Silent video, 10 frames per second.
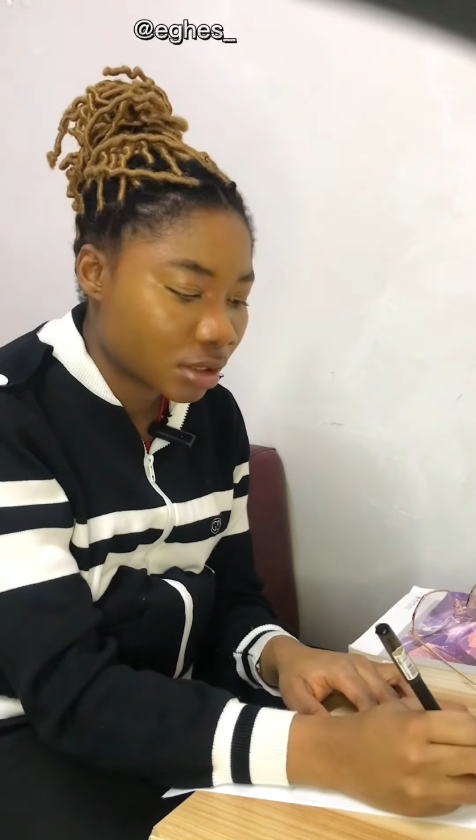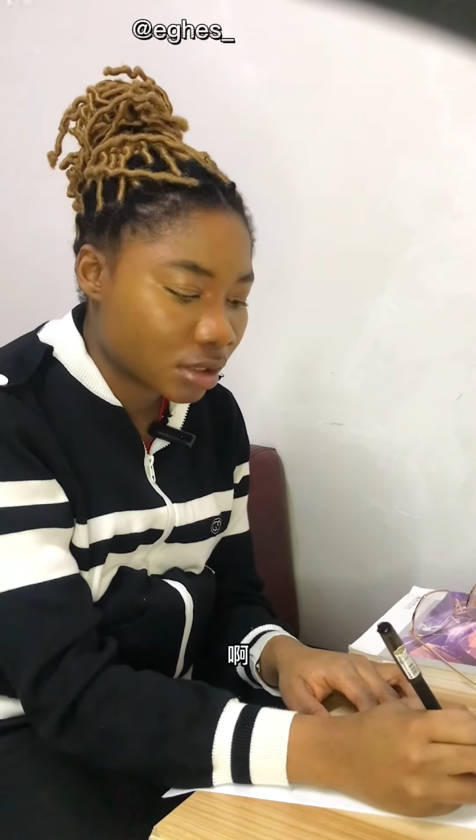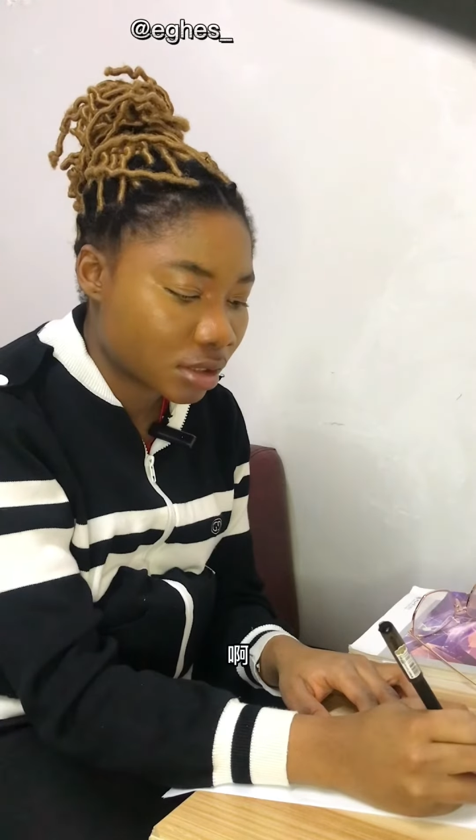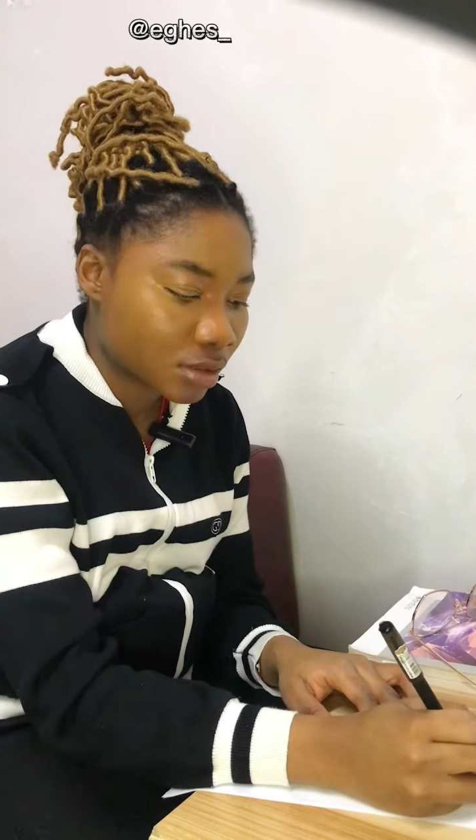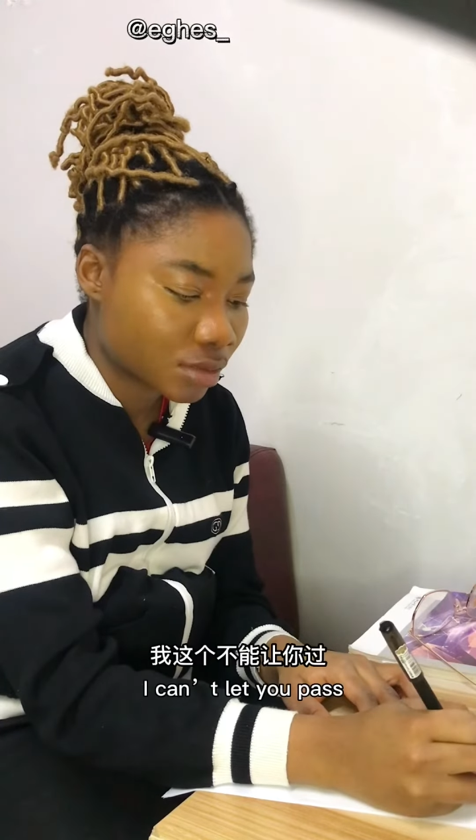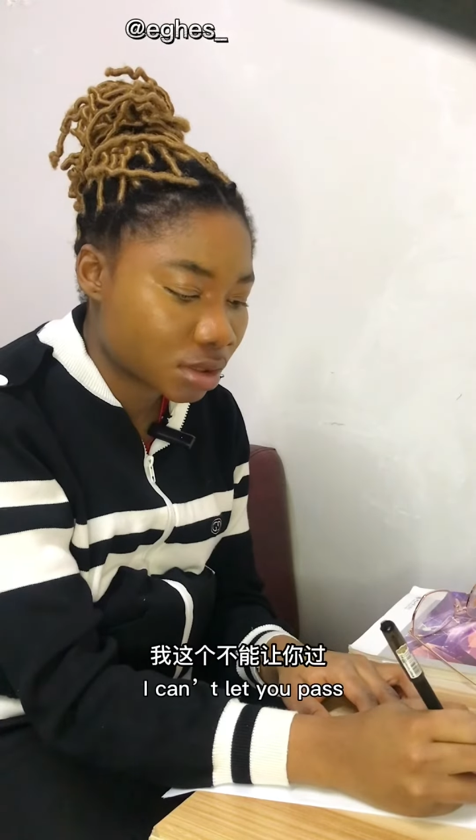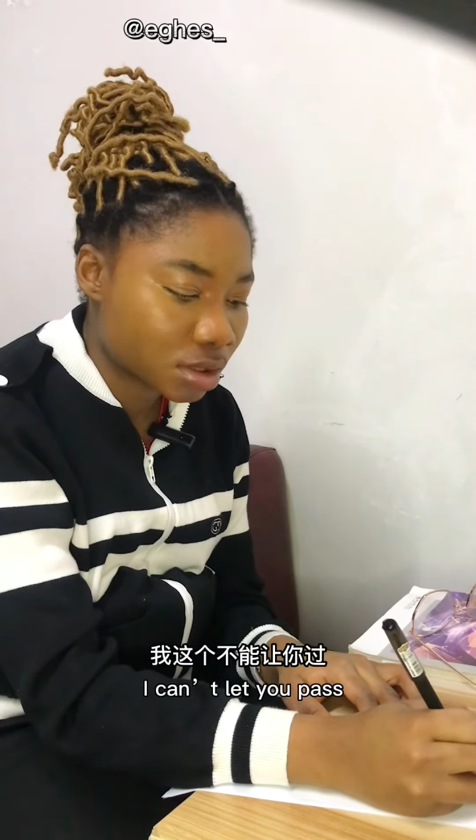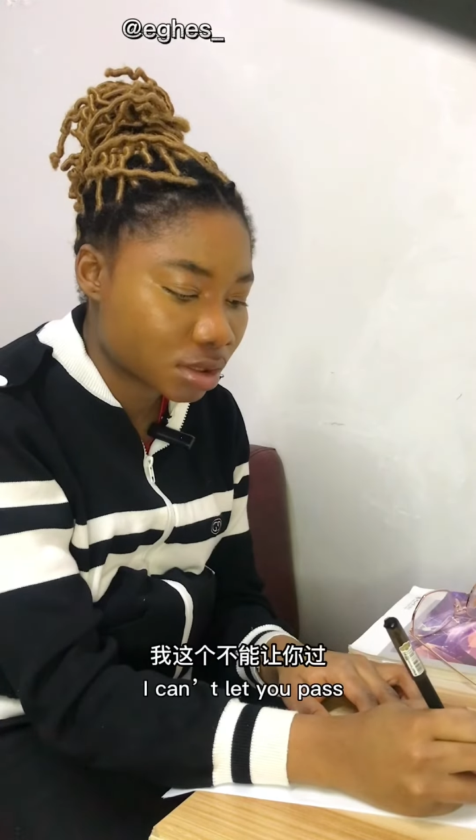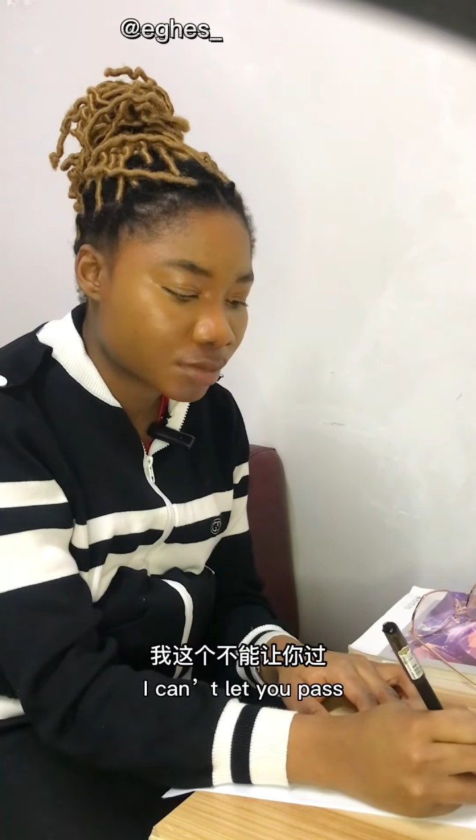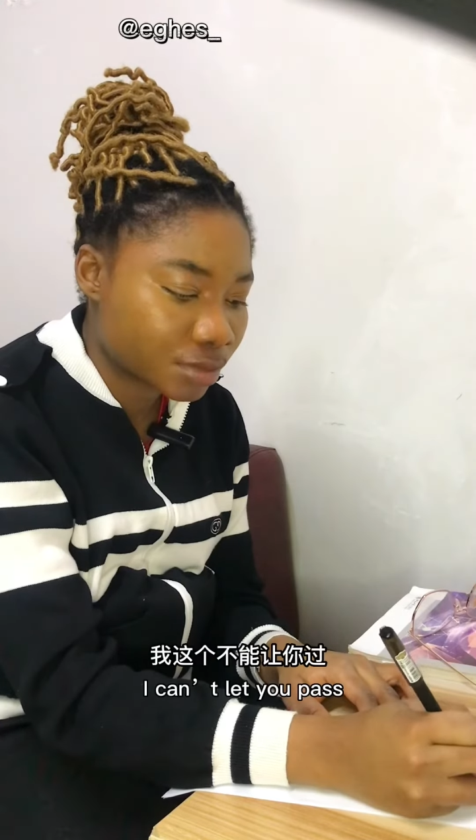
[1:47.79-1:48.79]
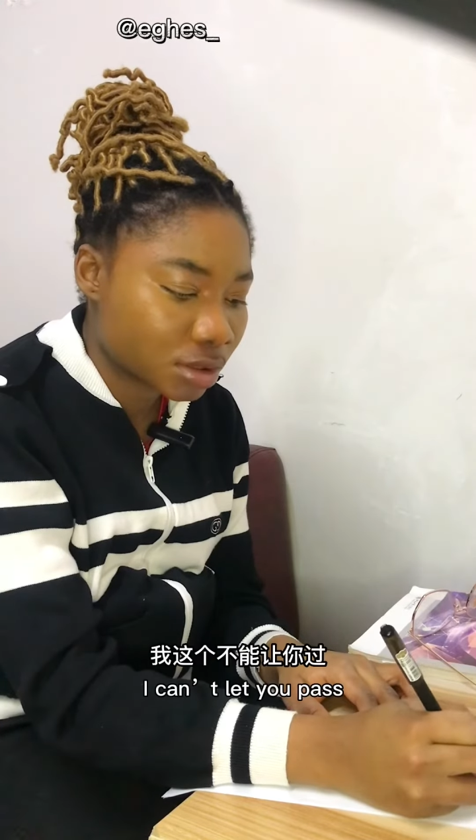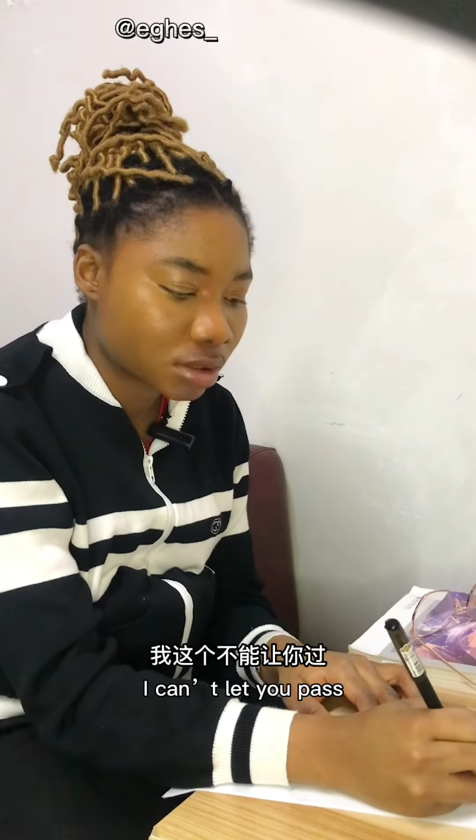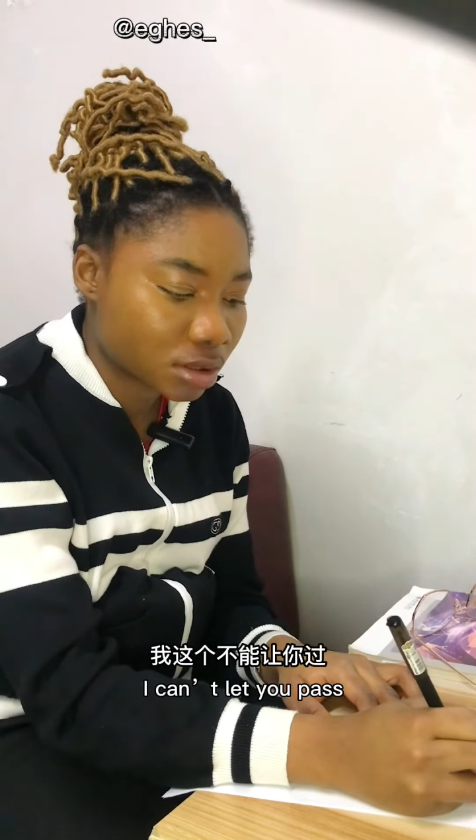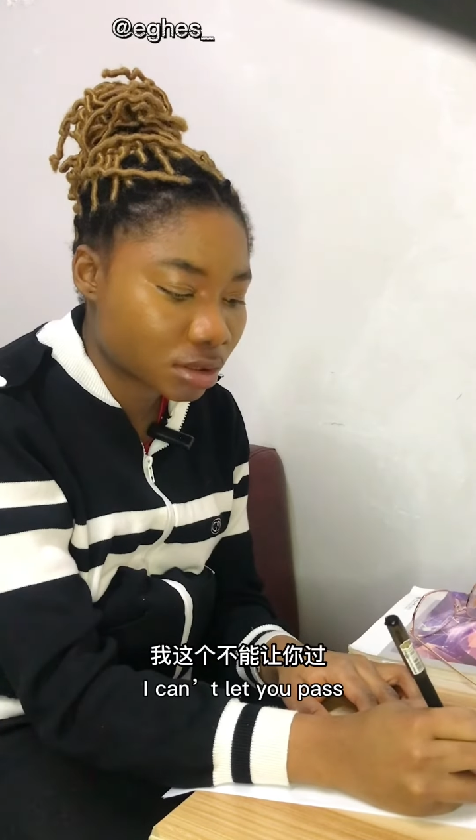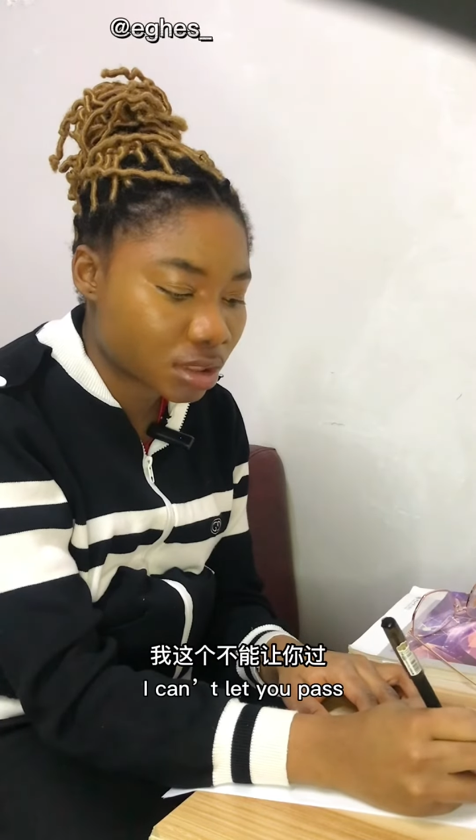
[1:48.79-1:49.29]
呃，我这个不能
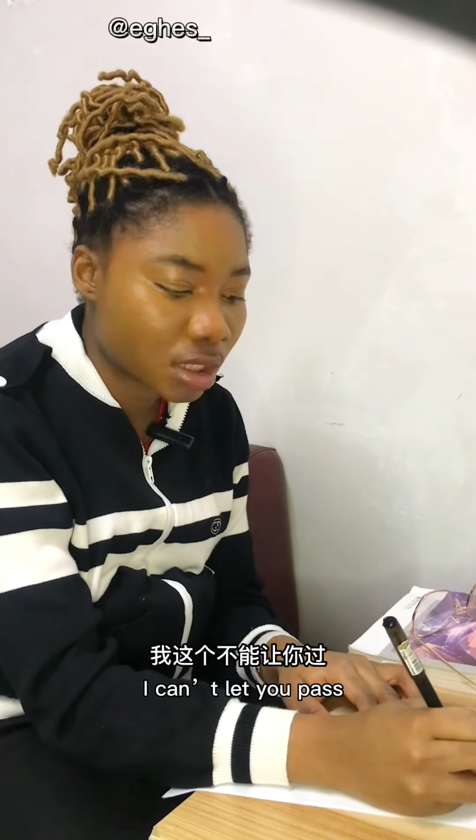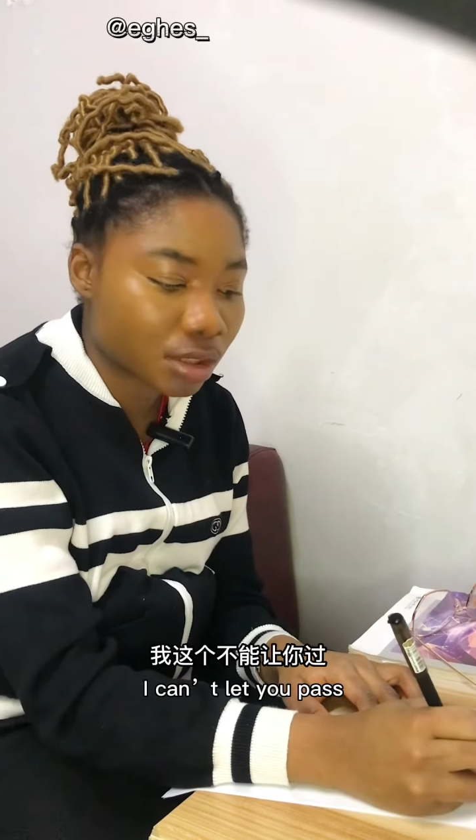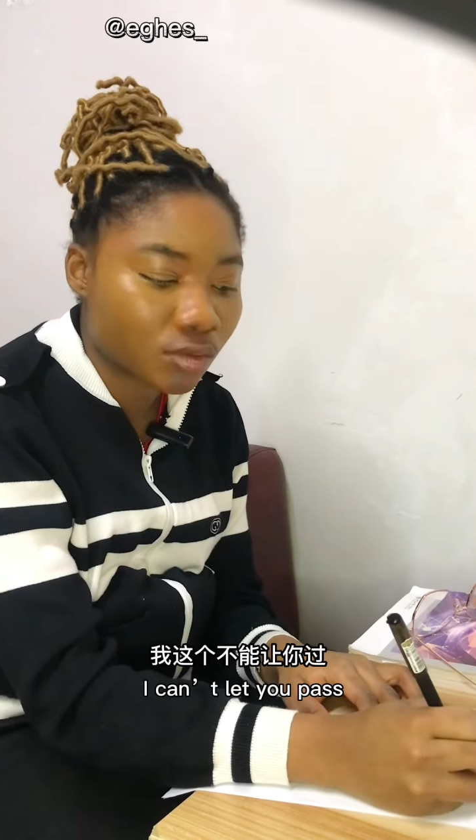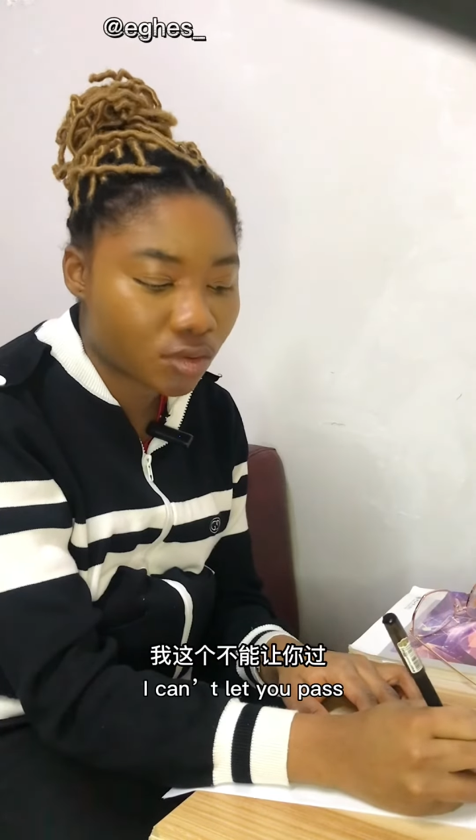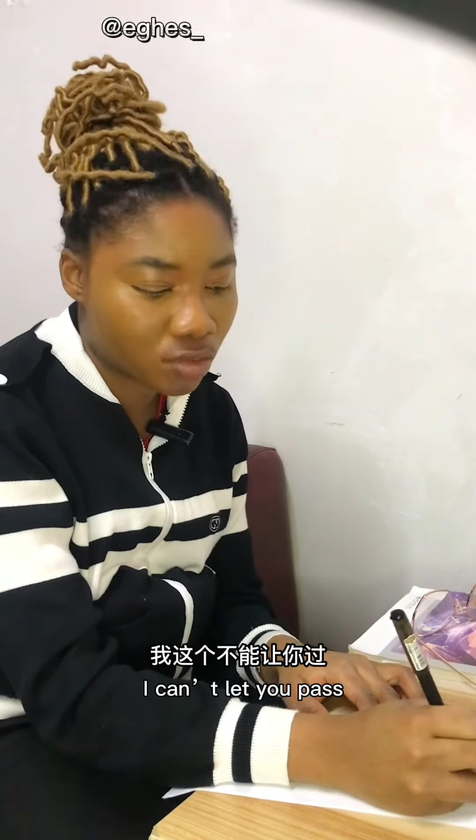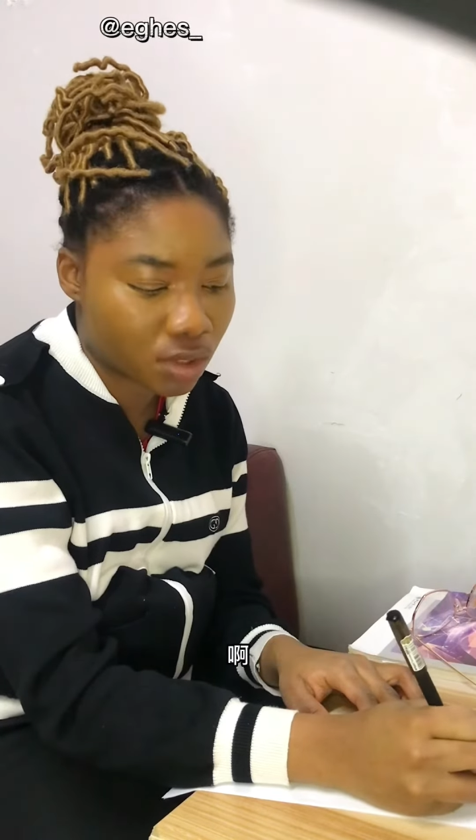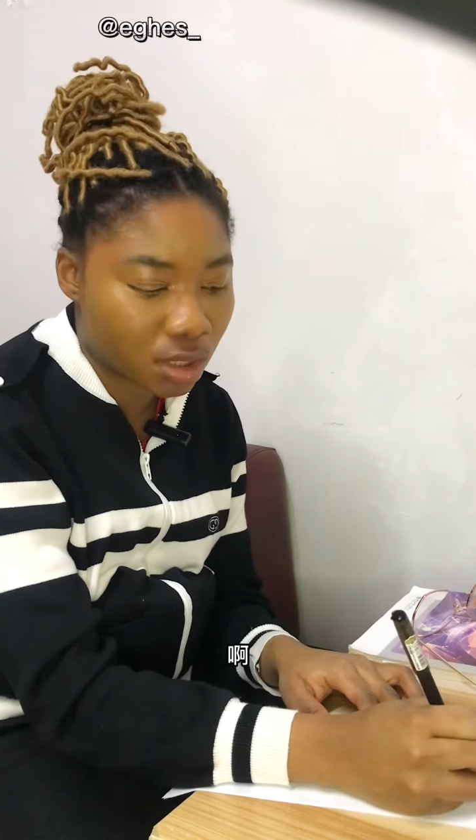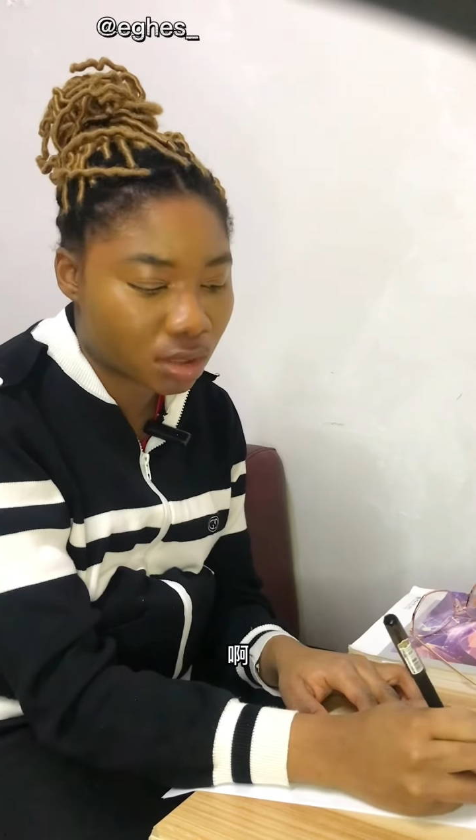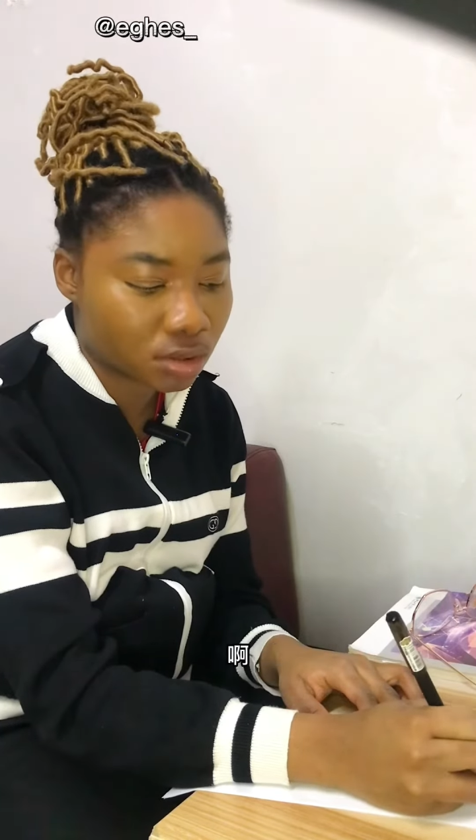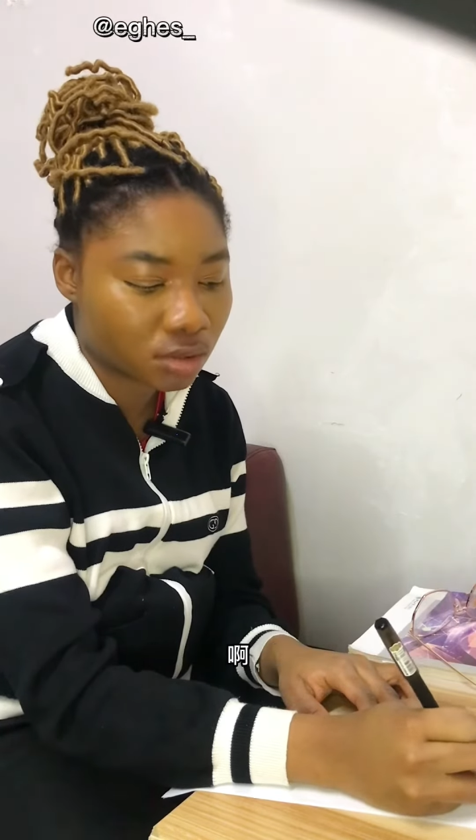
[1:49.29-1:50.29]
让你过啊，